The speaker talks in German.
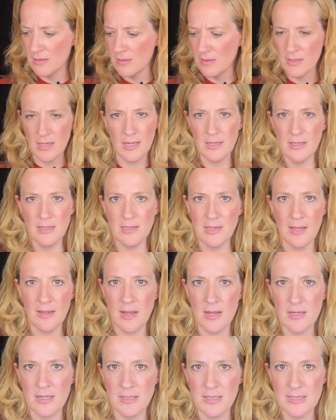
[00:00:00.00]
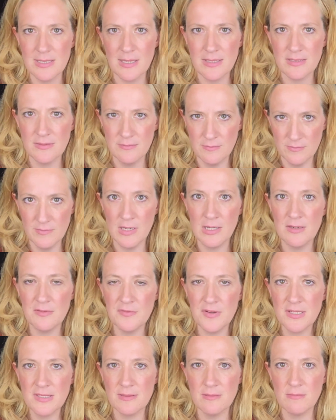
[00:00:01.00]
Nein, nicht länger kann ich's lassen. Will ihn
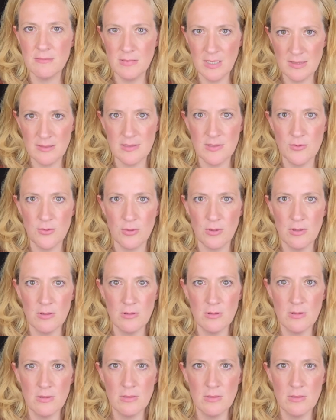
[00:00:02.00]
fassen. Das ist Tücke.